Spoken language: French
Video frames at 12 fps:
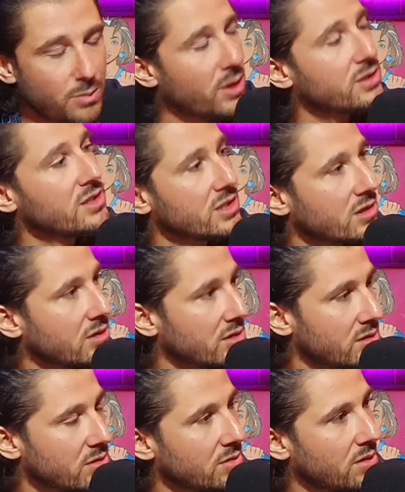part ta naissance, il
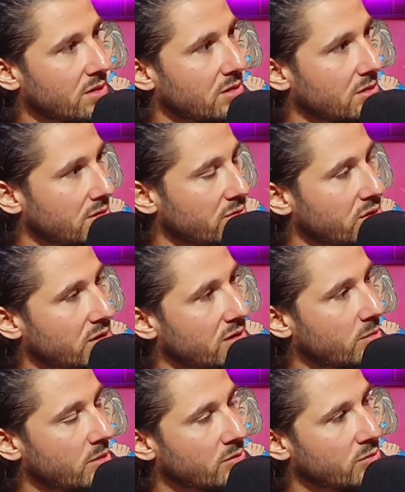y a eu quoi euh, niveau
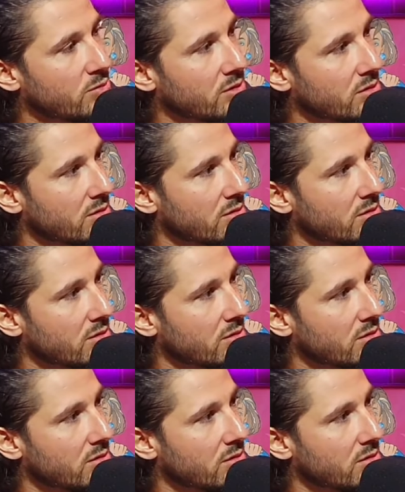cinéma, mon pote